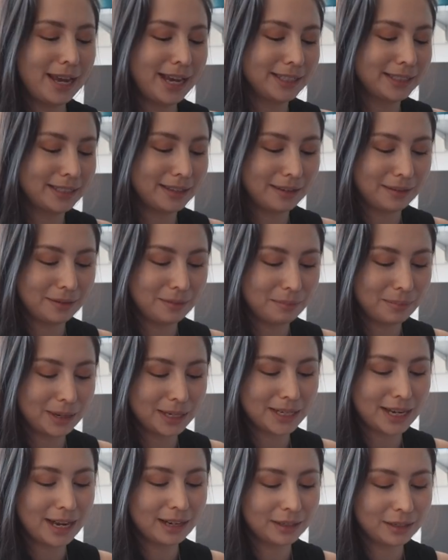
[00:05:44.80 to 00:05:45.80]
extra ein paar
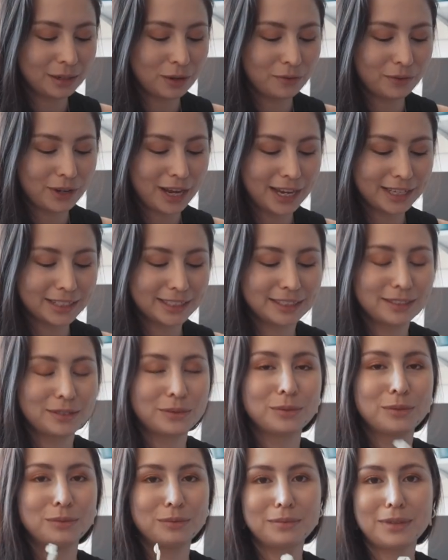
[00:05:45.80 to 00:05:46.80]
Tage darauf geachtet
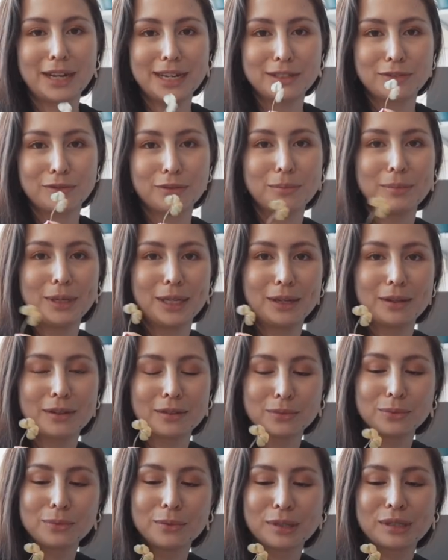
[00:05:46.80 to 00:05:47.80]
und eins für mich
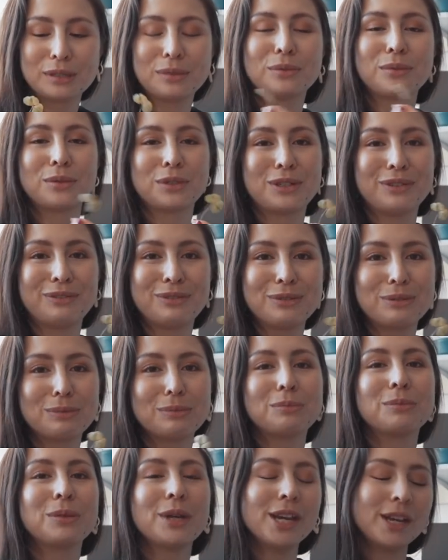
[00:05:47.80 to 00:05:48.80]
gesucht und
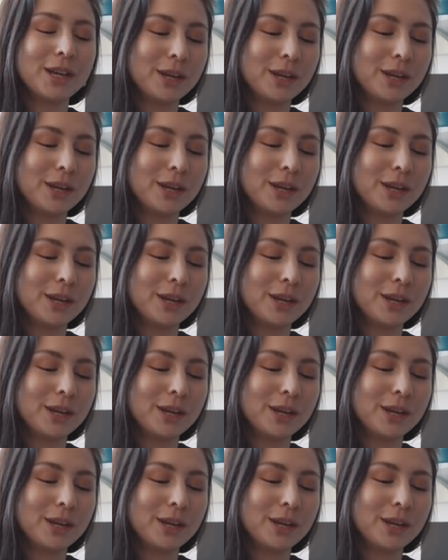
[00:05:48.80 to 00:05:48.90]
gefunden.